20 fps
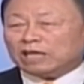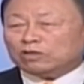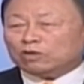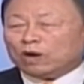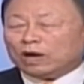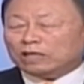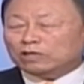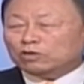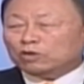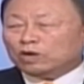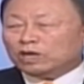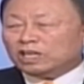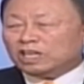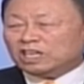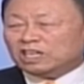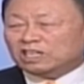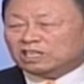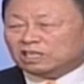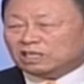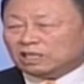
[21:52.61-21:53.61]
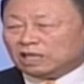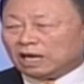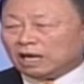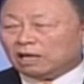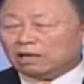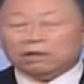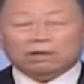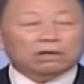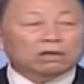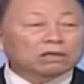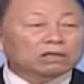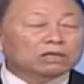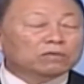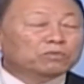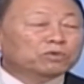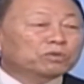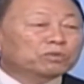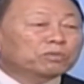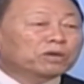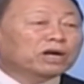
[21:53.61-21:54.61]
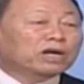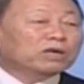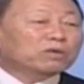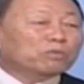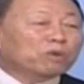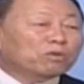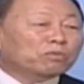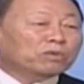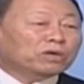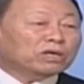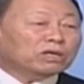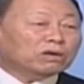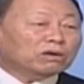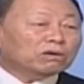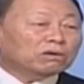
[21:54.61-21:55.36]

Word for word: 她们去井